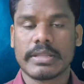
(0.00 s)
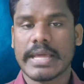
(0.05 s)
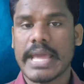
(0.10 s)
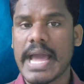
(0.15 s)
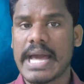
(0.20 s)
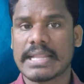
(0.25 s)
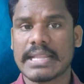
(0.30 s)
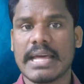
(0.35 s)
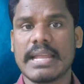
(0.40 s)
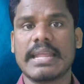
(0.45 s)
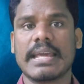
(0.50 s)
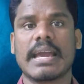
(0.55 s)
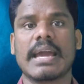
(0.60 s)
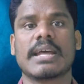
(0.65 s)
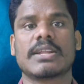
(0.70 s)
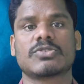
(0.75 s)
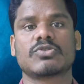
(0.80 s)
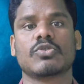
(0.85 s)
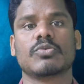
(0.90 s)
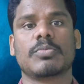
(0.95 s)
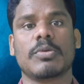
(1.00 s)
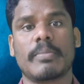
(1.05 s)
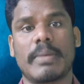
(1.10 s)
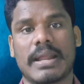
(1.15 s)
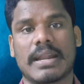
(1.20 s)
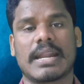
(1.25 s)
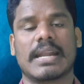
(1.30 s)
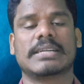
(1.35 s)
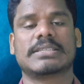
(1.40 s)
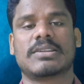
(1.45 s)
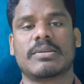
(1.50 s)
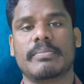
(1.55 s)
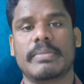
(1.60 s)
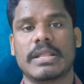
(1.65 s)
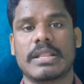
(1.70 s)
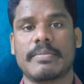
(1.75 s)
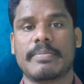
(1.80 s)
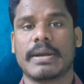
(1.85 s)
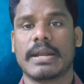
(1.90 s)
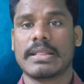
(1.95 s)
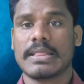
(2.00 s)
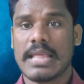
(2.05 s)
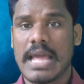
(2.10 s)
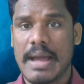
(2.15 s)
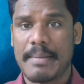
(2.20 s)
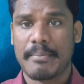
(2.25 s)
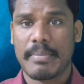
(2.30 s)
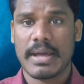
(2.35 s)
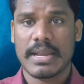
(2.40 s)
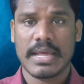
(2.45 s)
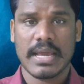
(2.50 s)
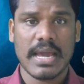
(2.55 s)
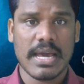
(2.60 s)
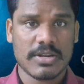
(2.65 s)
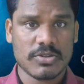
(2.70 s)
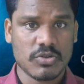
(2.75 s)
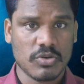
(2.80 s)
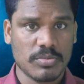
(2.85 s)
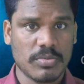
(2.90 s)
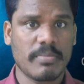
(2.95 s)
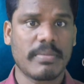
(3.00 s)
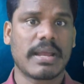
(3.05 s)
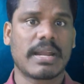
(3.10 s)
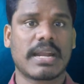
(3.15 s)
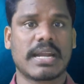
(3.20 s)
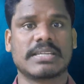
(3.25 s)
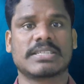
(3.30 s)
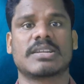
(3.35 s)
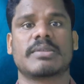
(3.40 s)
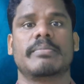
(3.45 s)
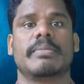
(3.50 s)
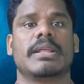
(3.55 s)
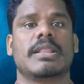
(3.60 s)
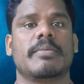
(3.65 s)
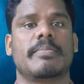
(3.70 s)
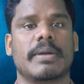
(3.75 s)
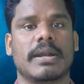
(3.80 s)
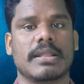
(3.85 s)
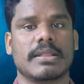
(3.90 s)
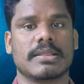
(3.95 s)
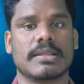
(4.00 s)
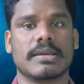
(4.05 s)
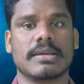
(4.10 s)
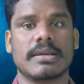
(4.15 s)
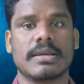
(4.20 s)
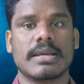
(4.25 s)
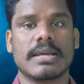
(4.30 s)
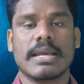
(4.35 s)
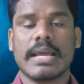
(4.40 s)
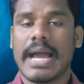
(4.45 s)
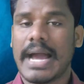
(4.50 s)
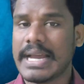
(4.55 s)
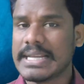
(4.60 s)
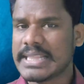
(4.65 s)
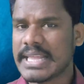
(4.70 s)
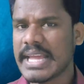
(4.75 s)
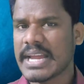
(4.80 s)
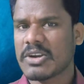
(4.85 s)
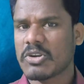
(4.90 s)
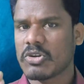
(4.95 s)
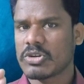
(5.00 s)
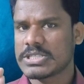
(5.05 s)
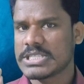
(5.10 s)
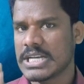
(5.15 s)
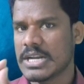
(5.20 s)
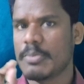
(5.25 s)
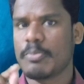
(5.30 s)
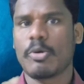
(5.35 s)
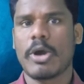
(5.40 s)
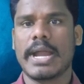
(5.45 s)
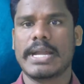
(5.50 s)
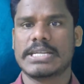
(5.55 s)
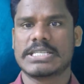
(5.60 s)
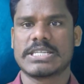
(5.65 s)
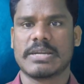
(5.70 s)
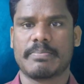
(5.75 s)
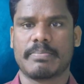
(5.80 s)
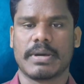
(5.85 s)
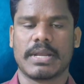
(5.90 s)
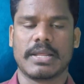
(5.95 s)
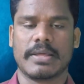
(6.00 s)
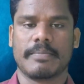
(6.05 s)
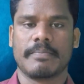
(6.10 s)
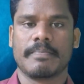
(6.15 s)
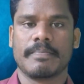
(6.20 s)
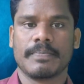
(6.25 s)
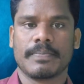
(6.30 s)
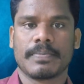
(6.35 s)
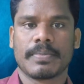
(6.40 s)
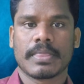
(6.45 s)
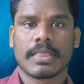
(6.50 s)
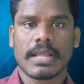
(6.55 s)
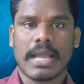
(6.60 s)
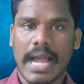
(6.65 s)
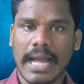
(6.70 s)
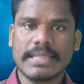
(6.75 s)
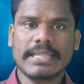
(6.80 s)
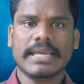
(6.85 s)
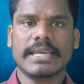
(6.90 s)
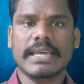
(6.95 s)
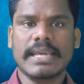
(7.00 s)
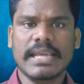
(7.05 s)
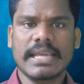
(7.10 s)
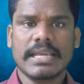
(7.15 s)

అందుకే అదానీ గారి చూపు మన రాష్ట్రం మీదే పడింది అంబానీ గారి చూపు మన రాష్ట్రం మీదే పడింది అయితే ఇక్కడ ఒక చిన్న పాయింట్ చెప్పాలి అది